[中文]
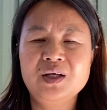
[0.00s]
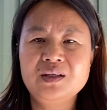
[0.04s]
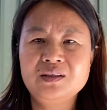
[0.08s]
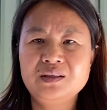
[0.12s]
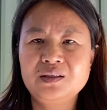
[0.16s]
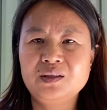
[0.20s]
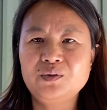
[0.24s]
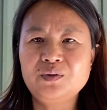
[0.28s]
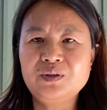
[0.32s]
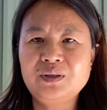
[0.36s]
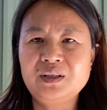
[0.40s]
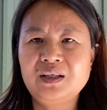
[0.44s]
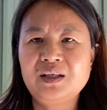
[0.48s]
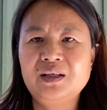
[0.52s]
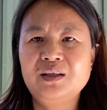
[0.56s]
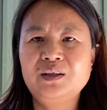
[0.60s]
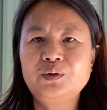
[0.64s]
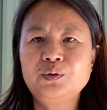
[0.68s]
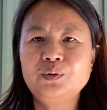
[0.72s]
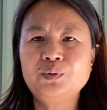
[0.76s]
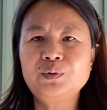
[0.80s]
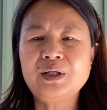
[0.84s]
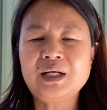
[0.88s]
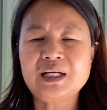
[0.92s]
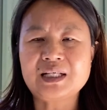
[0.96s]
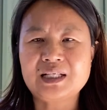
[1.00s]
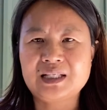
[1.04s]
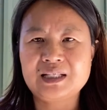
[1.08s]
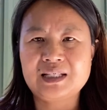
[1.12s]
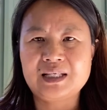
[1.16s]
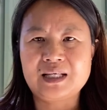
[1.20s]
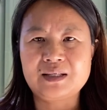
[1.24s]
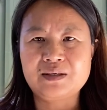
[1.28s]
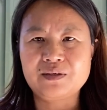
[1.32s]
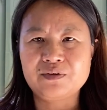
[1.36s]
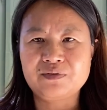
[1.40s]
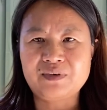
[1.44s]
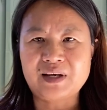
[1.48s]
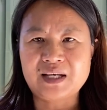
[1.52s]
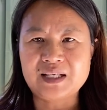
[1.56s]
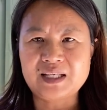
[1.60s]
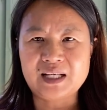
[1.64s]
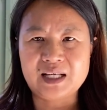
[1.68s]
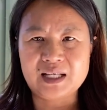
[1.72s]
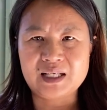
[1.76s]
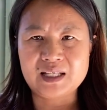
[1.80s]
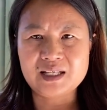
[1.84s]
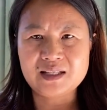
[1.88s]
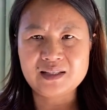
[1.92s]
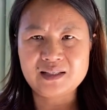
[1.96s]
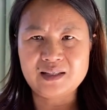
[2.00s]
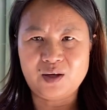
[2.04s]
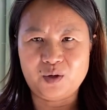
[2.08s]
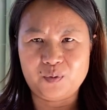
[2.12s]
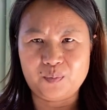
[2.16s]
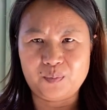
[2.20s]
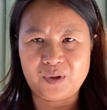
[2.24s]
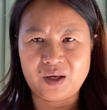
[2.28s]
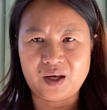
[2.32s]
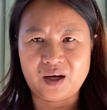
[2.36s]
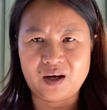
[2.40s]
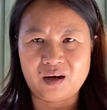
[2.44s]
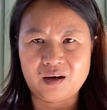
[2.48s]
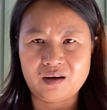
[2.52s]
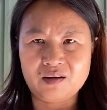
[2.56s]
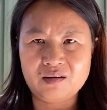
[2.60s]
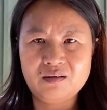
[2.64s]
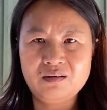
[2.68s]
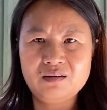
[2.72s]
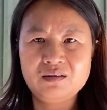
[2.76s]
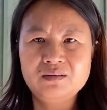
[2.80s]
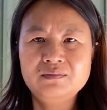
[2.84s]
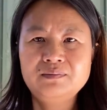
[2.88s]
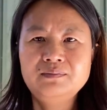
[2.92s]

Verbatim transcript: 有一天突然之间就发现了一个小苗，